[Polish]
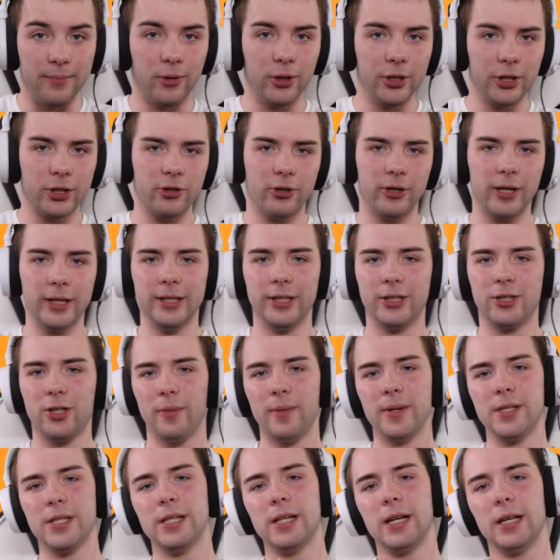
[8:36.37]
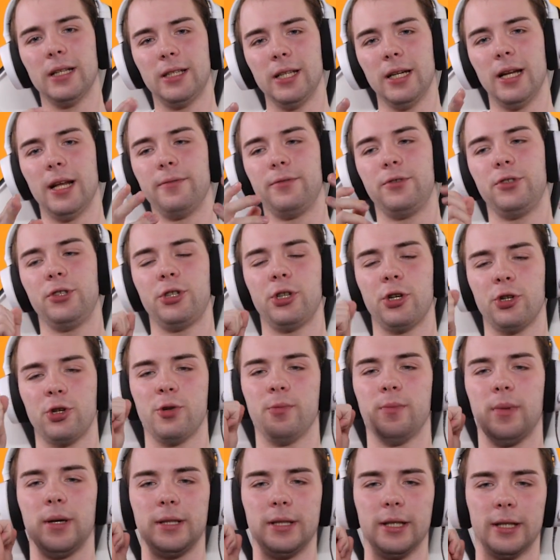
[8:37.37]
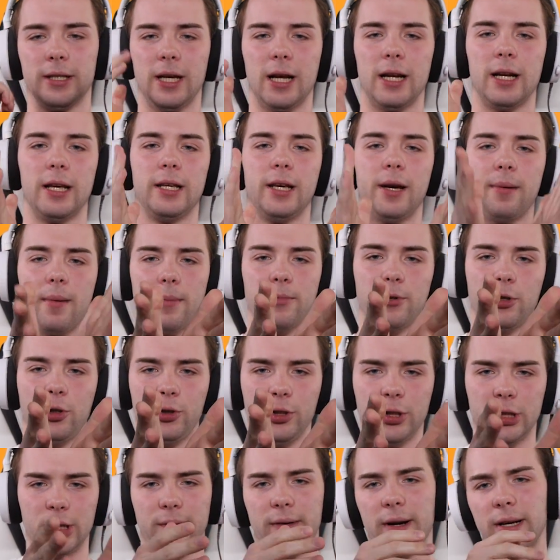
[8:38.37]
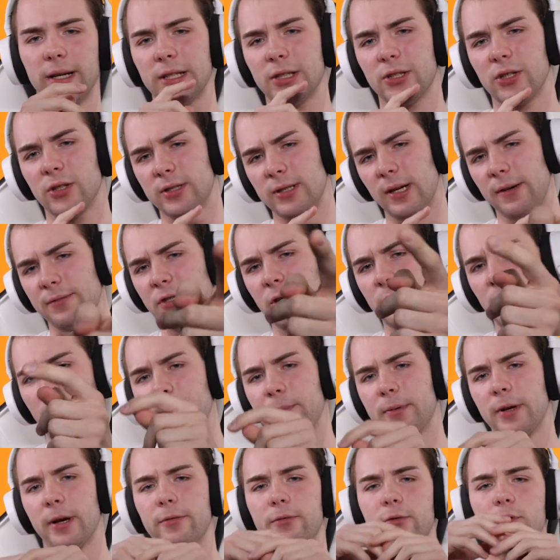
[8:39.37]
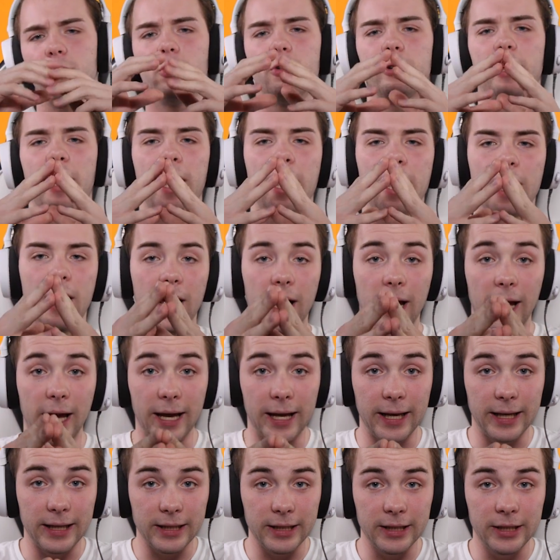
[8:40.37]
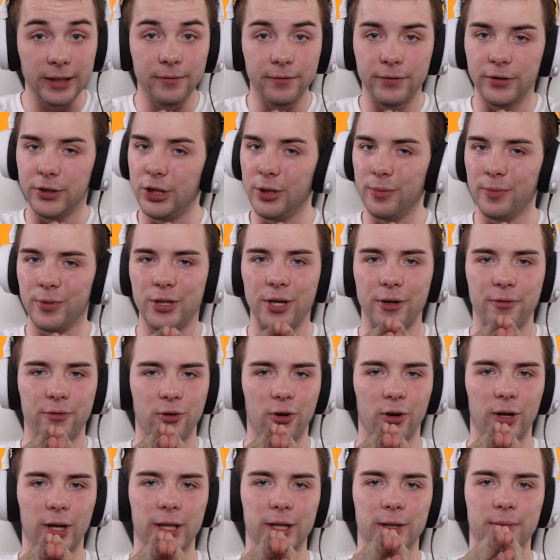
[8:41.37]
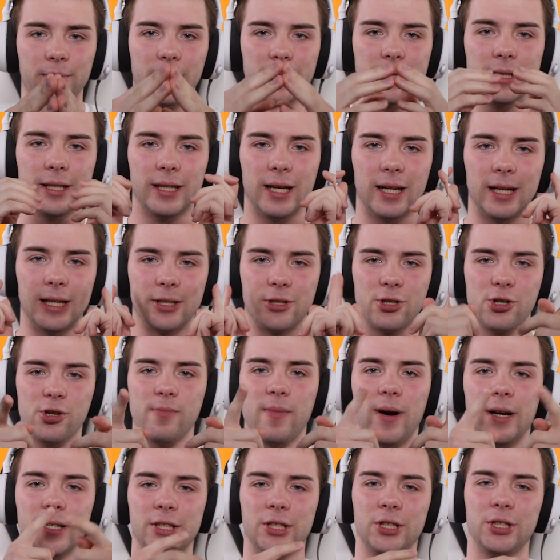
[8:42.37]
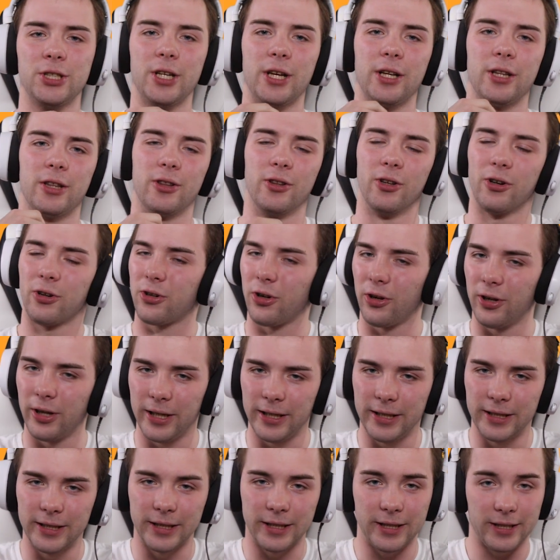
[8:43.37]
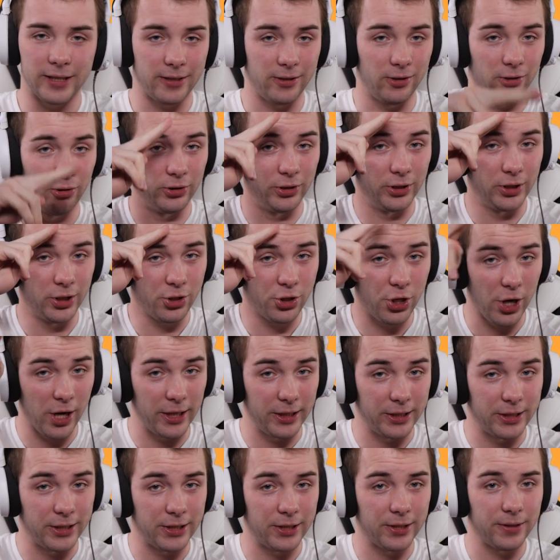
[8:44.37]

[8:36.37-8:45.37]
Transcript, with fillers: moi kochani, to będzie na tyle w dzisiejszym materiale. Ja wam dziękuję za uwagę, zostawcie łapkę w górę e, i widzimy się w kolejnym materiale. Trzymajcie się, do kolejnych, no i cześć!